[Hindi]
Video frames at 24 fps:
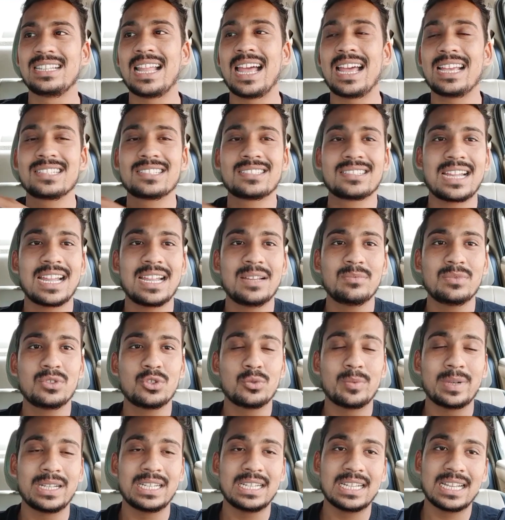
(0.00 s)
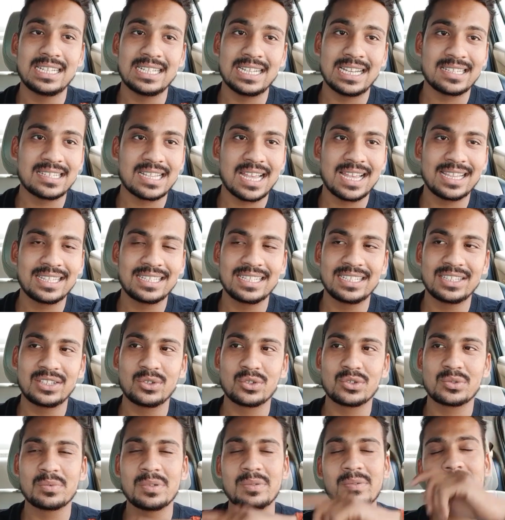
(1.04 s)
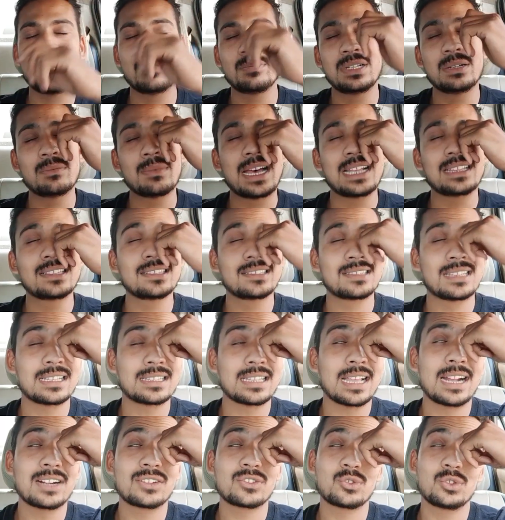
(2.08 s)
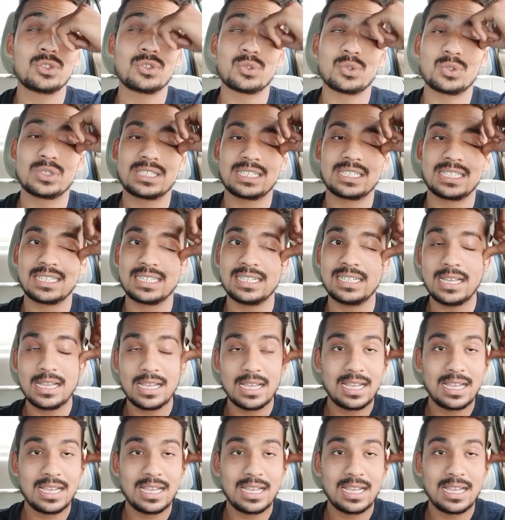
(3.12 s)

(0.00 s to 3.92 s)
लास्ट टाइम जो भैया ने हजार दिए थे उसमें भी हमने मात्र सात आठ सौ ही सोचे थे